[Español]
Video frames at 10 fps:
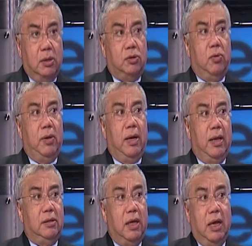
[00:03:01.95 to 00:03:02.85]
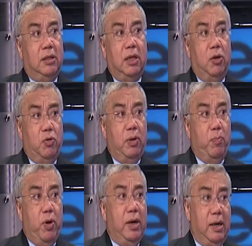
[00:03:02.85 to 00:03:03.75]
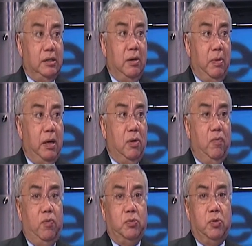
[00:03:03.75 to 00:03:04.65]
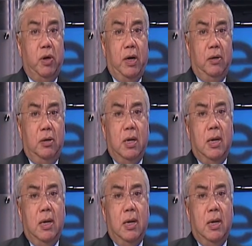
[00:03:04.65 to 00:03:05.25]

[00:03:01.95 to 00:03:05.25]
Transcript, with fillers: sobre hasta, hasta dónde pueden recibir los funcionarios.